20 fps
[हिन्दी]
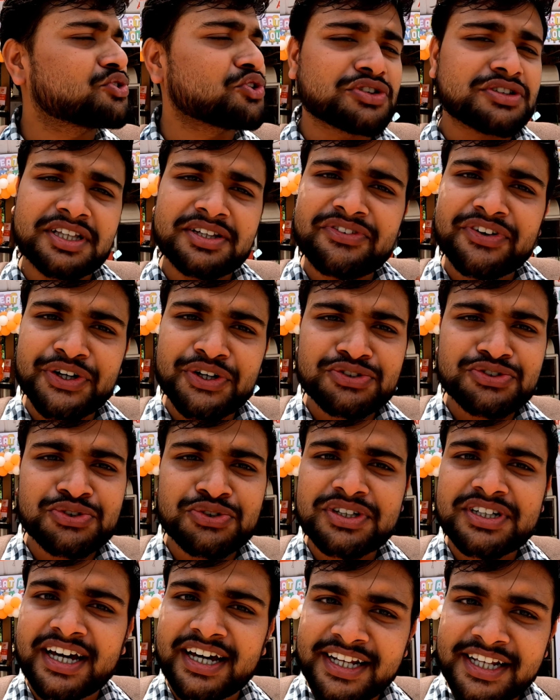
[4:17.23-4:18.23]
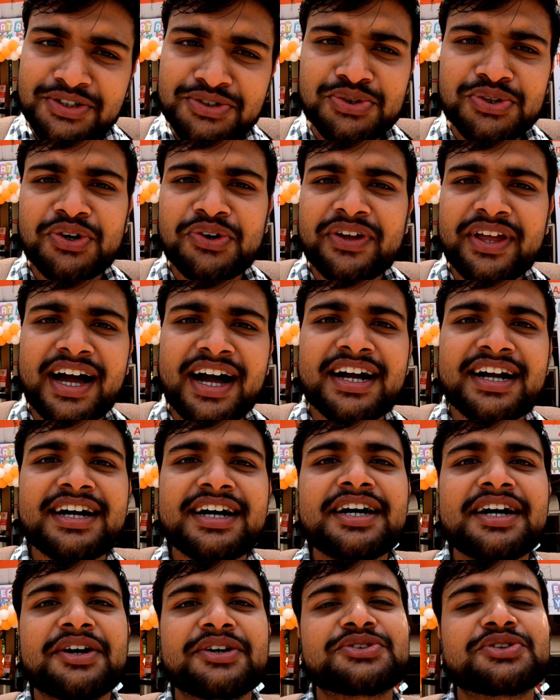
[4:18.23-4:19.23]
दो तीन वीडियो शूट कर ही चुका हूँ यहाँ
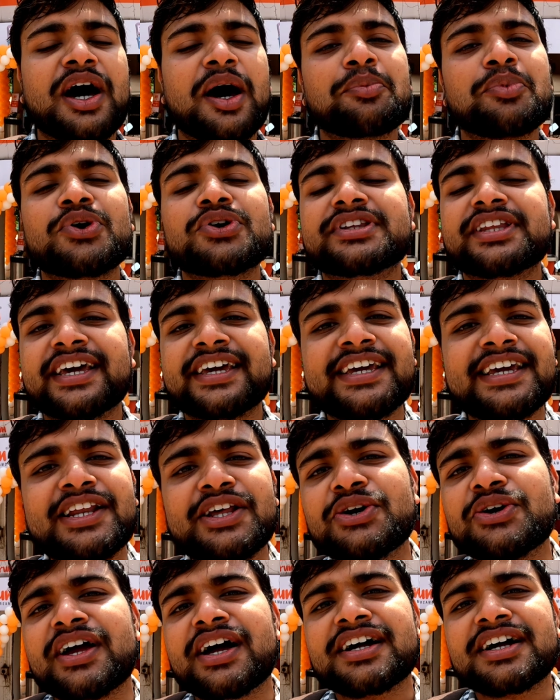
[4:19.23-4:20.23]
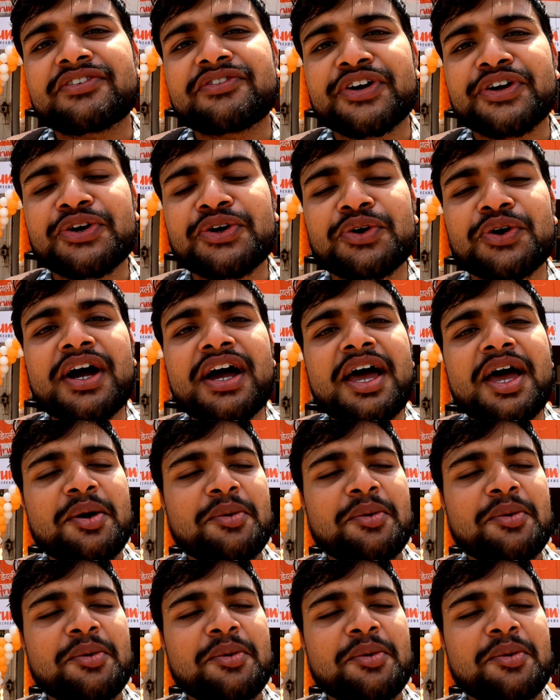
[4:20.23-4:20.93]
का तो आप लोग देख ही लियो यहाँ का वीडियो